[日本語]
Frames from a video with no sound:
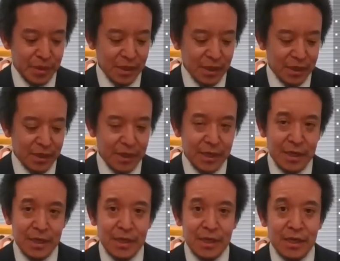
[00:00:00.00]
はい。
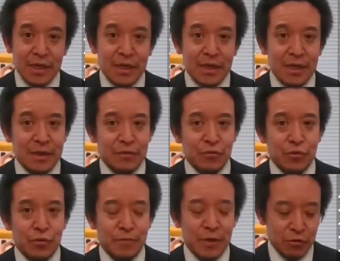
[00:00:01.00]
あ
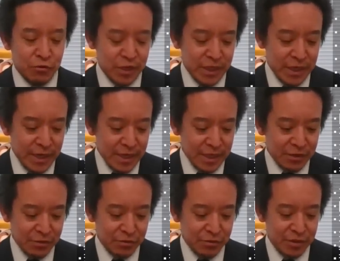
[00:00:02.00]
と、まあ、越谷
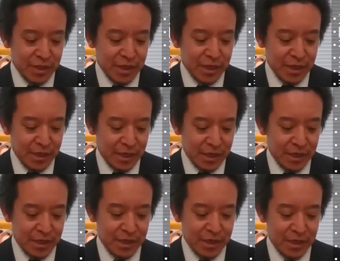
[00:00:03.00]
市の誰だっ
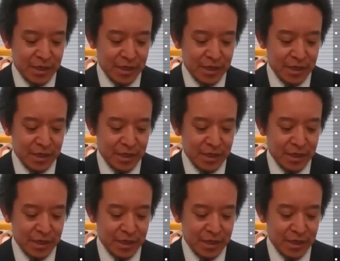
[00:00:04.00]
け、